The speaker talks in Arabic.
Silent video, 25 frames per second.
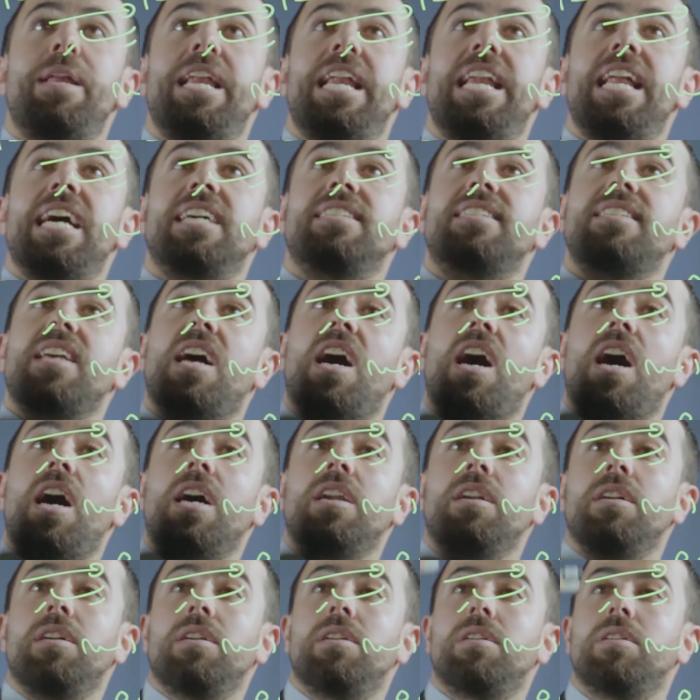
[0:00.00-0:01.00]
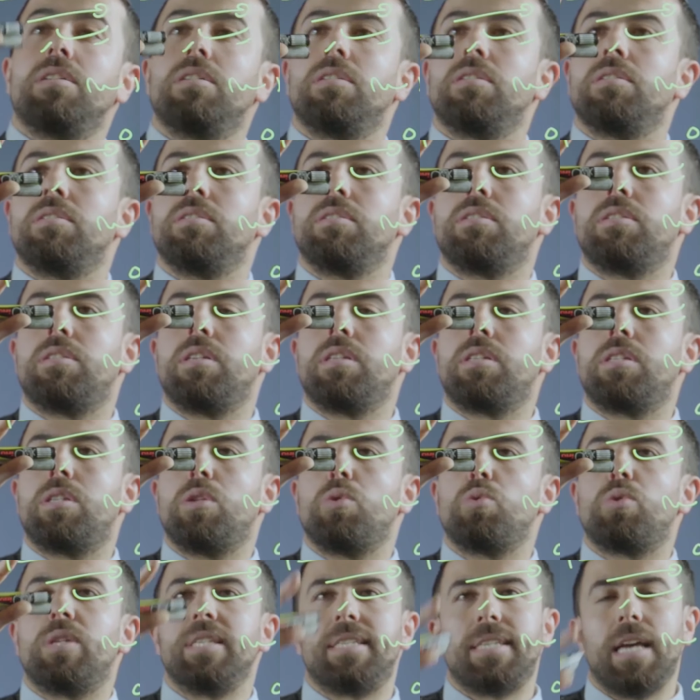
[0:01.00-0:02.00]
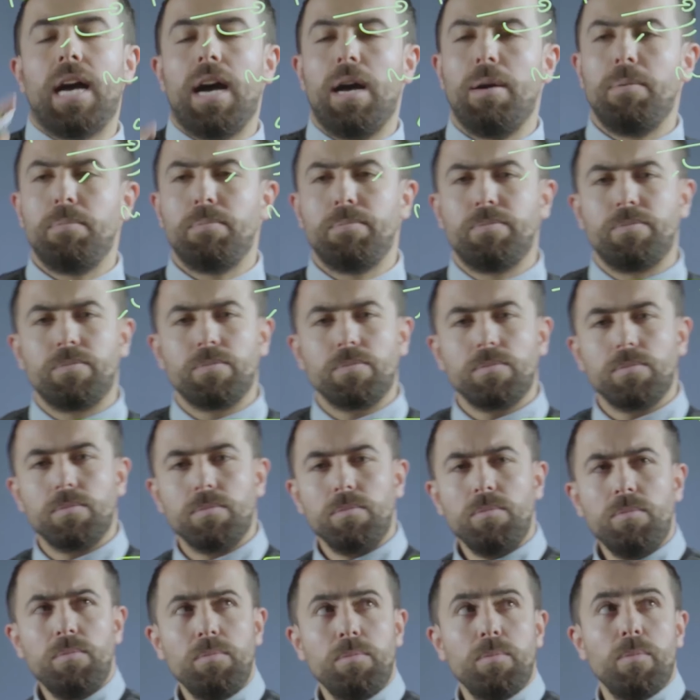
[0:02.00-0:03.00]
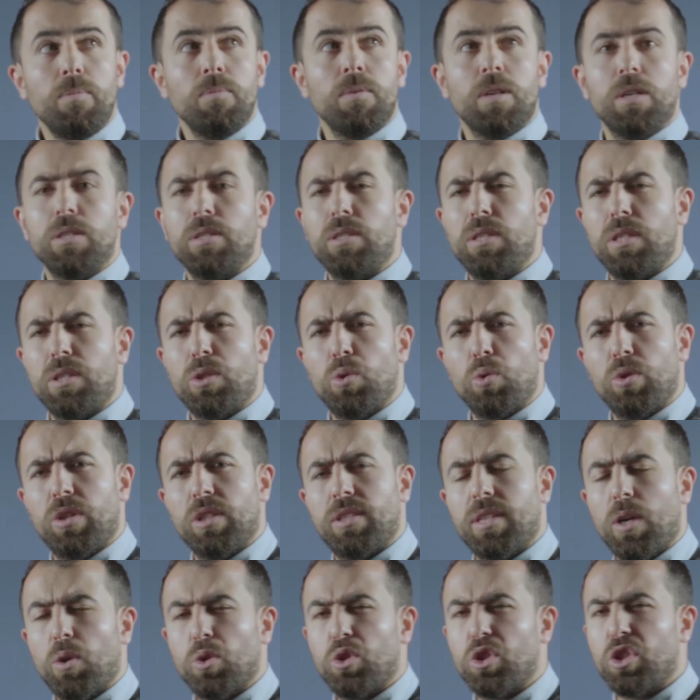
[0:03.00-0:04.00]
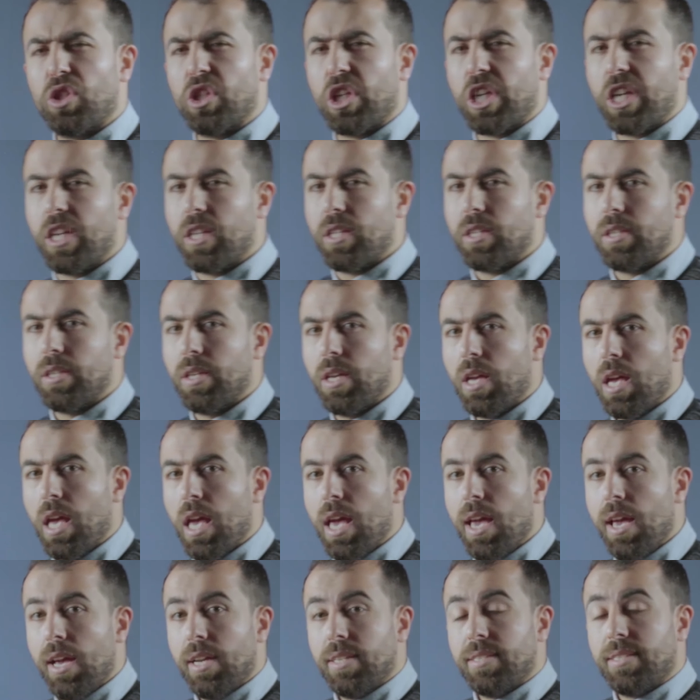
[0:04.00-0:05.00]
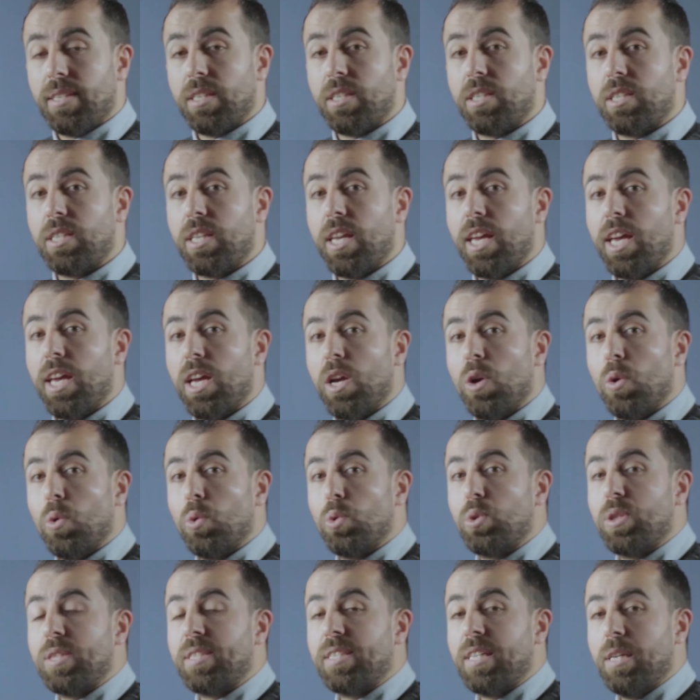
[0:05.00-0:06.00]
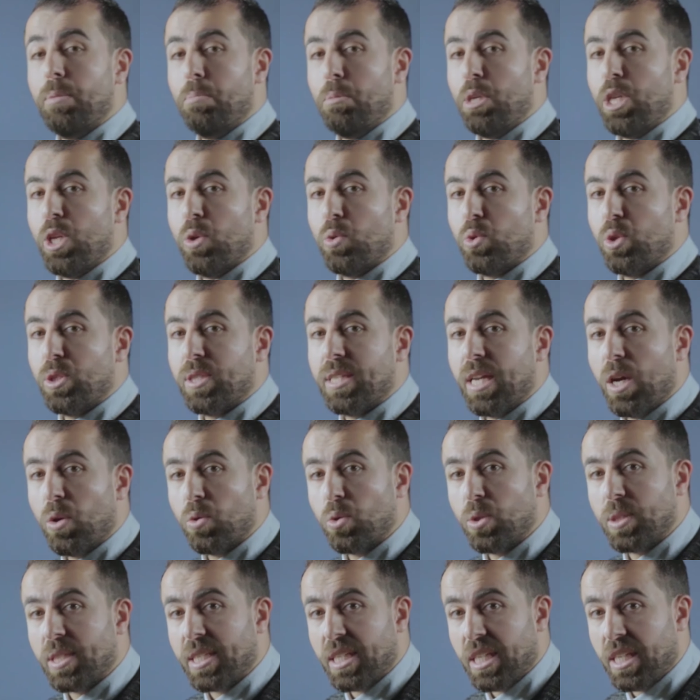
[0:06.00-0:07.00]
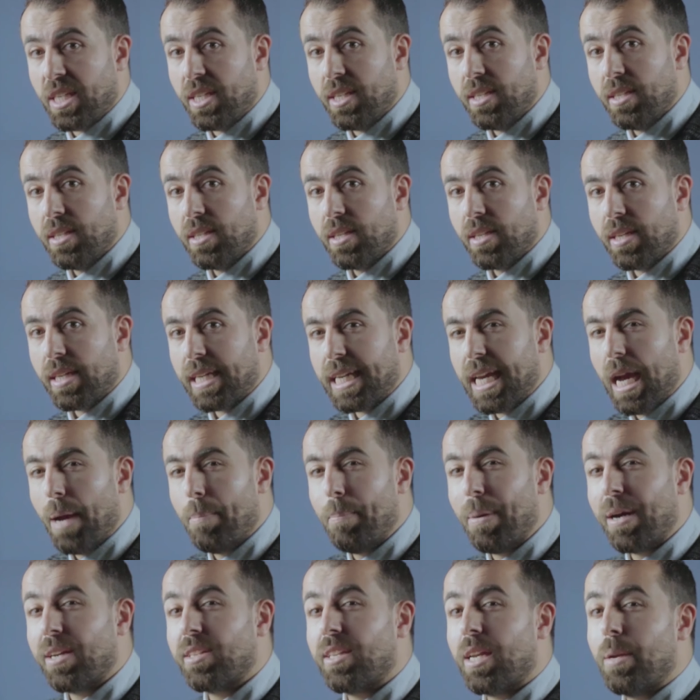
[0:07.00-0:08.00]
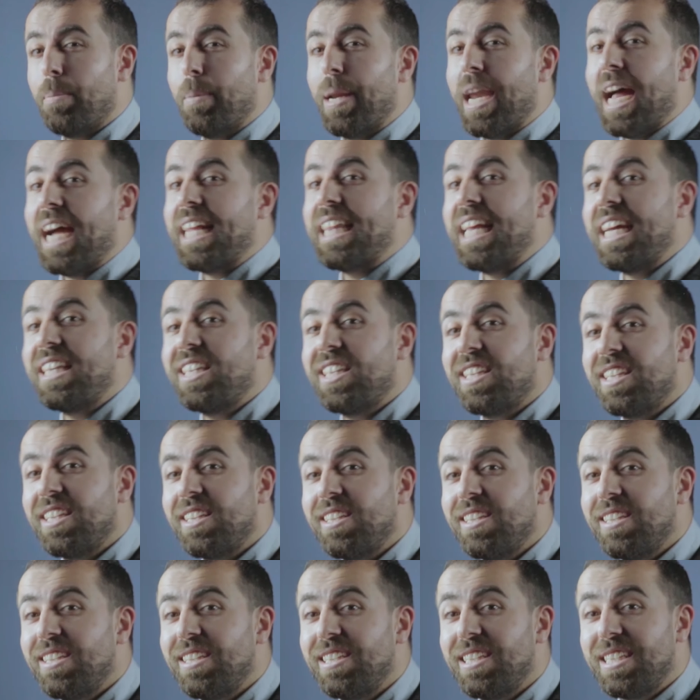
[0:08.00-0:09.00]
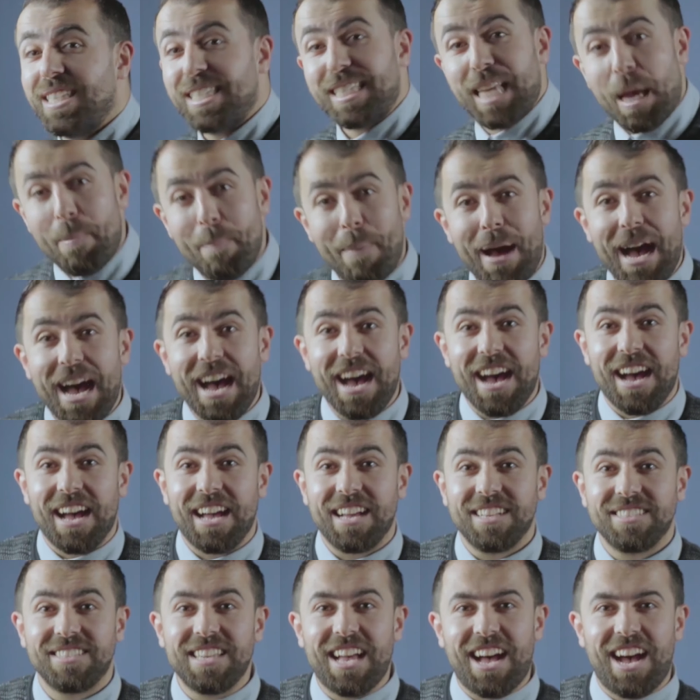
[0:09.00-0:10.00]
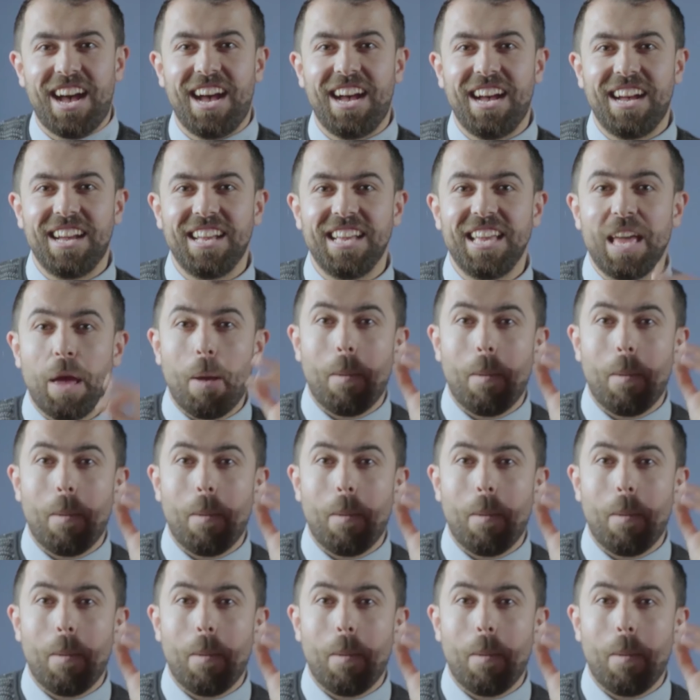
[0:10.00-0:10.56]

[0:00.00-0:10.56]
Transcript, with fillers: من اليسار 6 و9 6 و99 6 و999 قاعد بقترب من العدد سبعة صح